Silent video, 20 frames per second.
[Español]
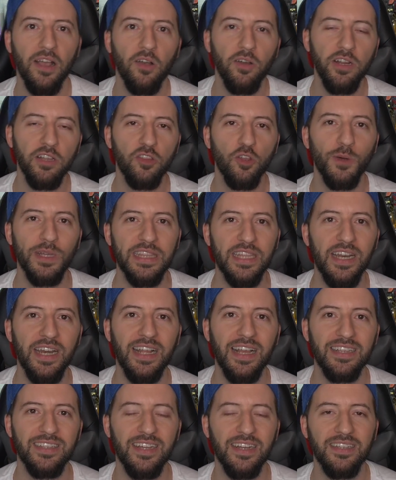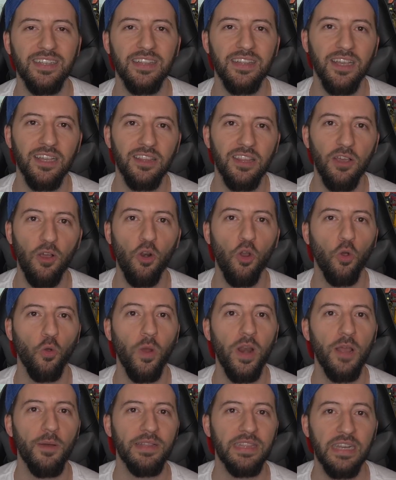Con esto va a tener que hacerse testeos los
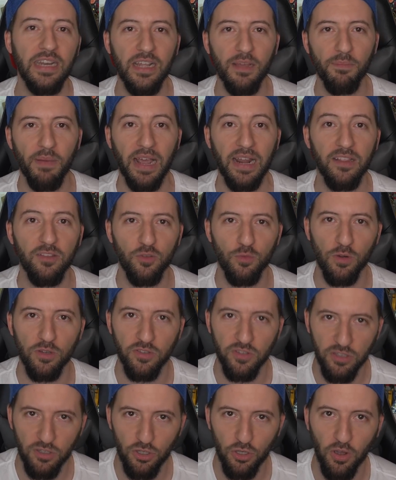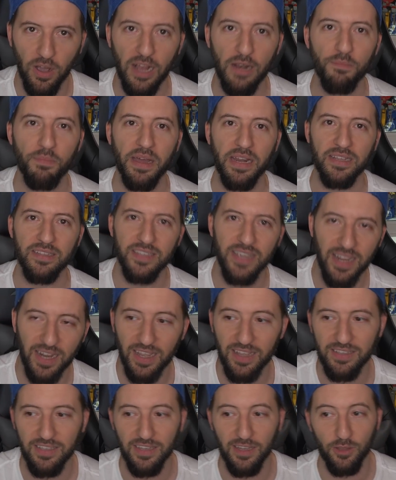cuales va a tener que pagar de su bolsillo. Al parecer,
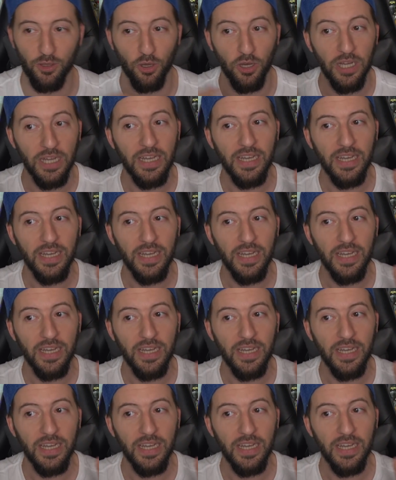ese dato